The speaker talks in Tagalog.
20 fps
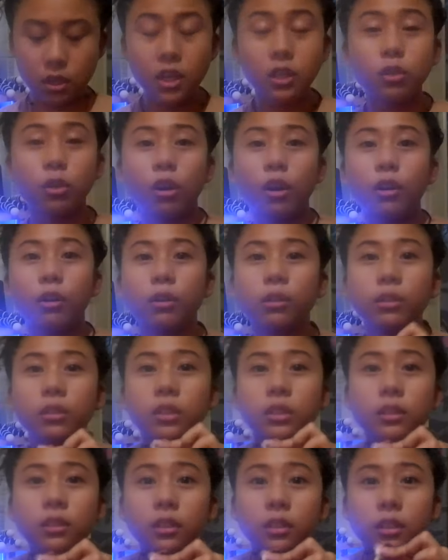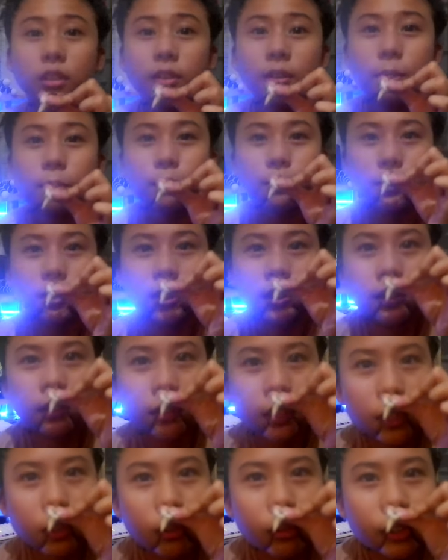Ito, the,
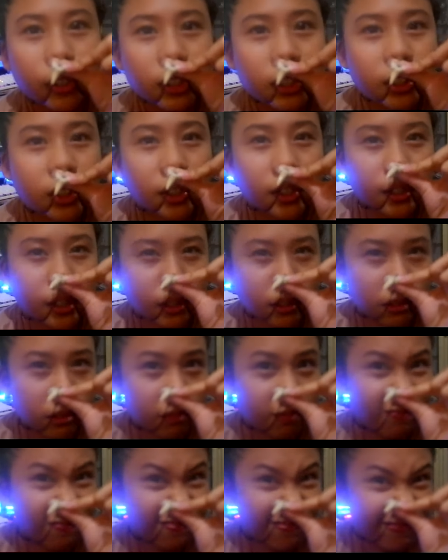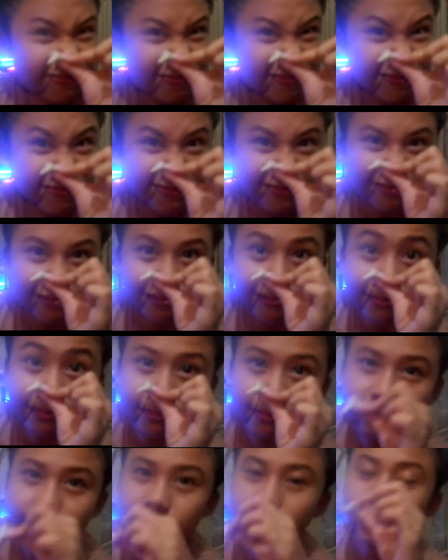ano ko din sa Siargao.
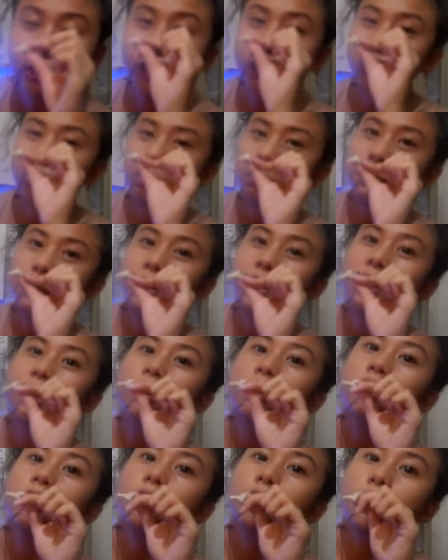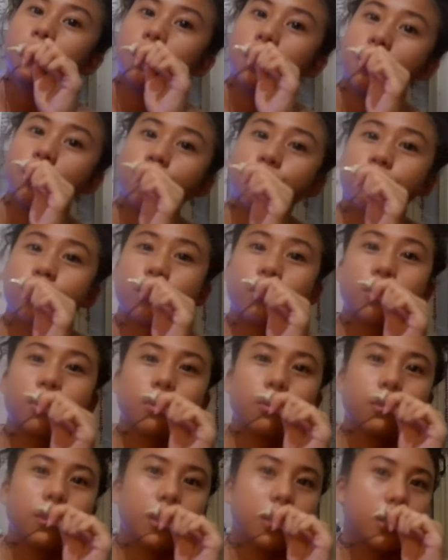Suot ko pa din.
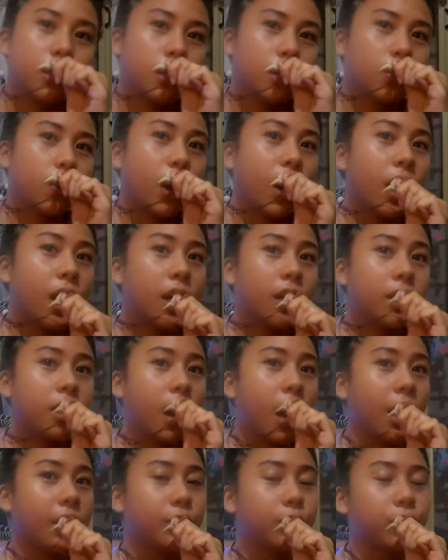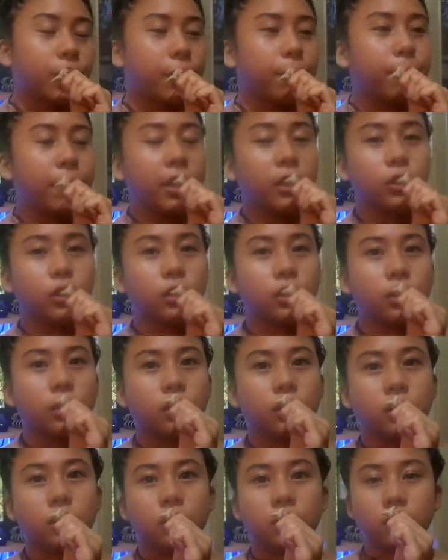For only 100
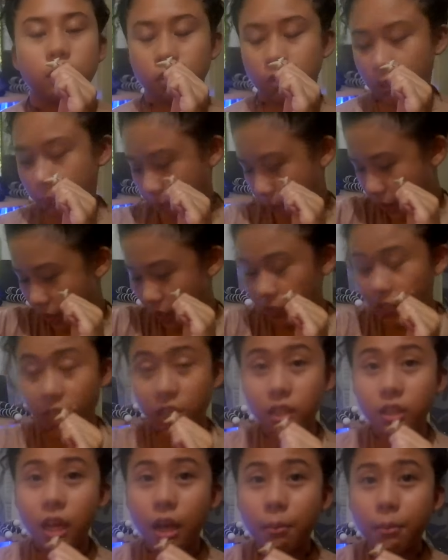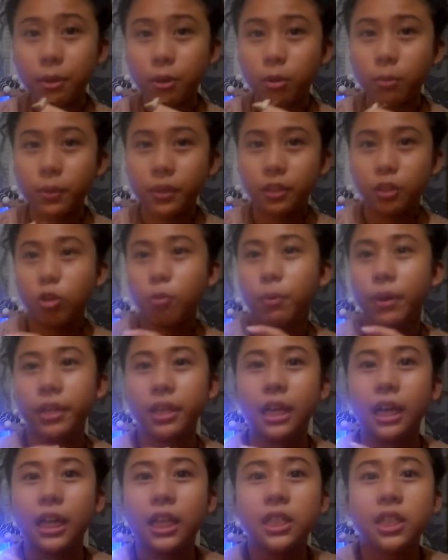pesos. So, Sa paada ng dami ko pa, hindi ko pa
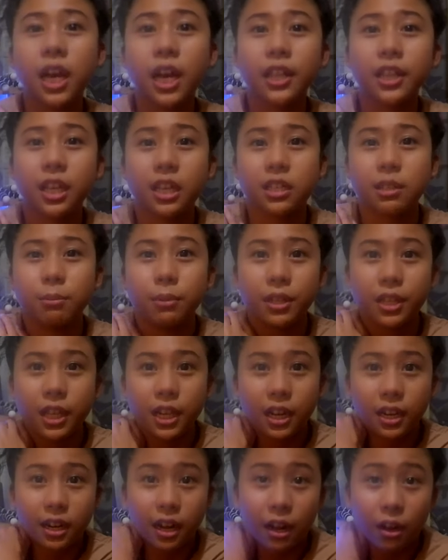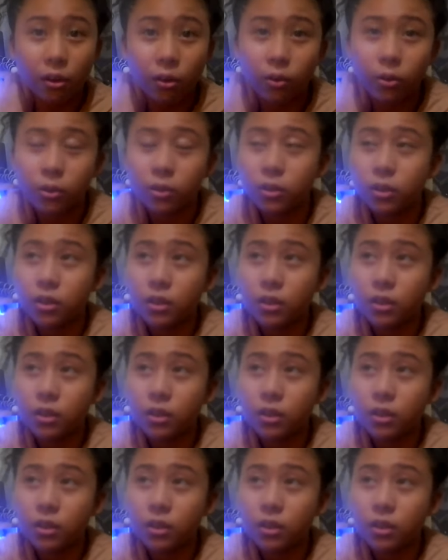inaalis kahit nasa Manila na ako.